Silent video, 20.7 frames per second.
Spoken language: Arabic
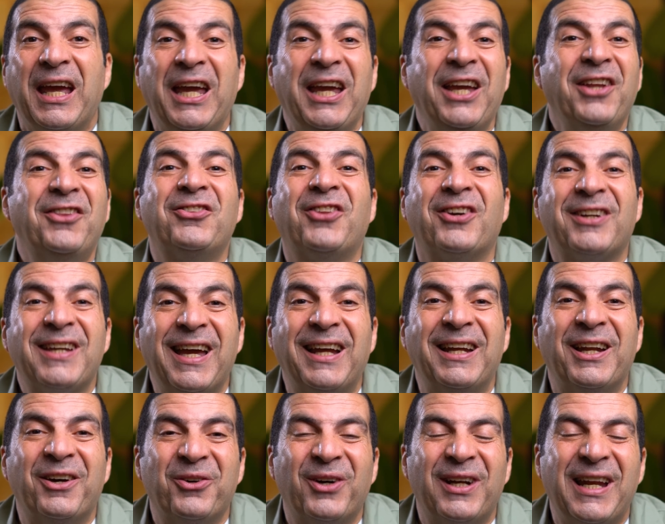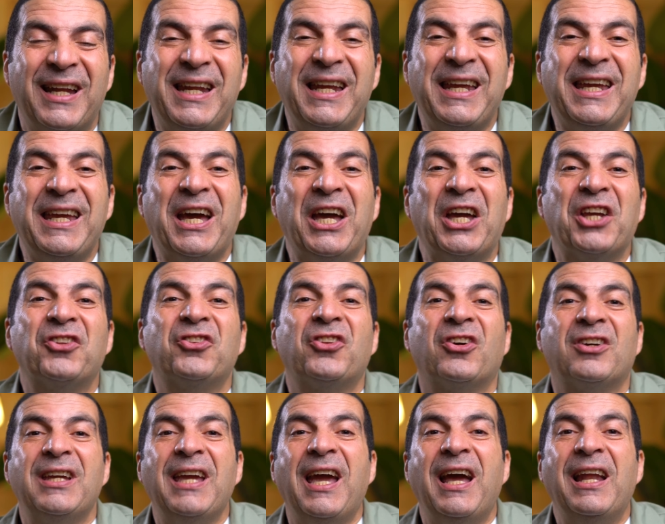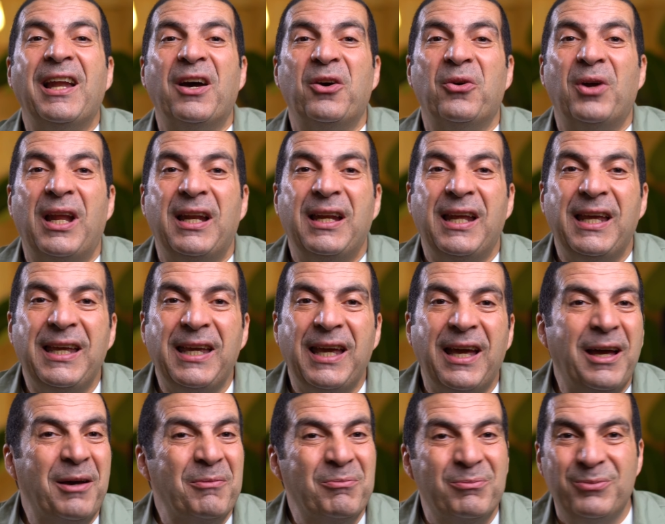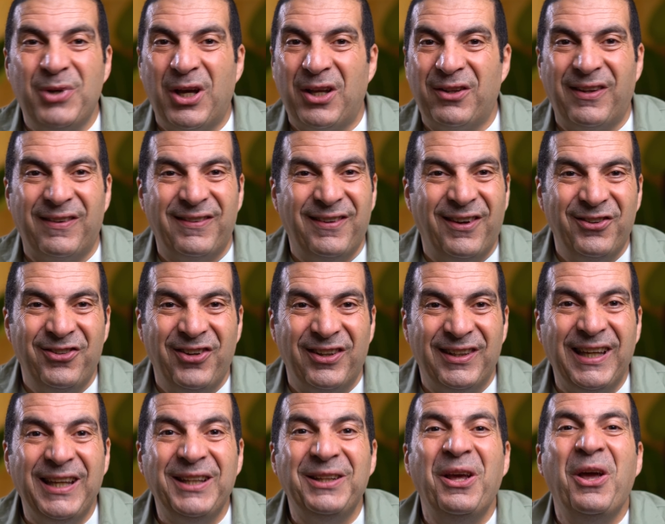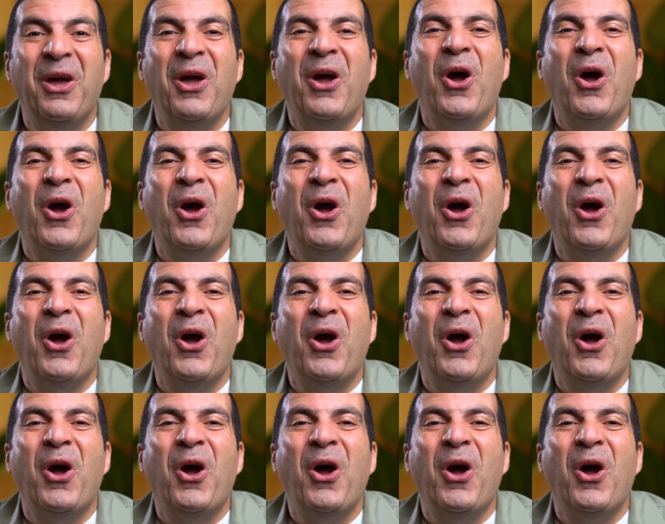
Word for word: ايه الطريقة الاولانية؟ الطريقة الاولانية باختصار شديد